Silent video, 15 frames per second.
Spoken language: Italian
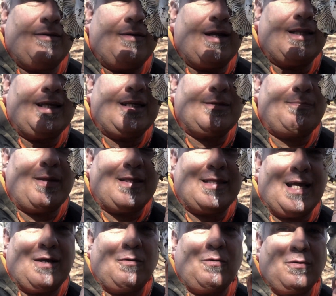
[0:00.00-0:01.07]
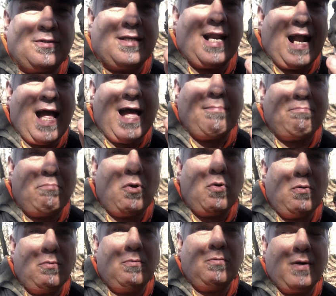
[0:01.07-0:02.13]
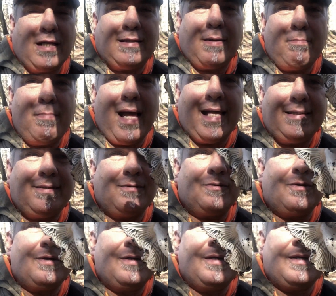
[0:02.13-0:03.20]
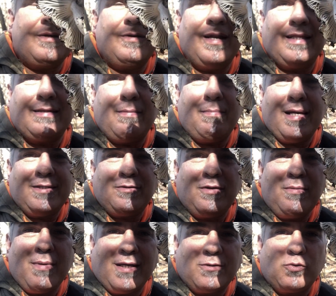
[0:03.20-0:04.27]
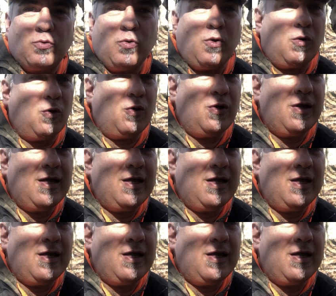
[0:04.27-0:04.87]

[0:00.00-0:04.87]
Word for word: Guardate che spettacolo. Sarà, boh, un etto e mezzo. Un etto e mezzo di marzuolo.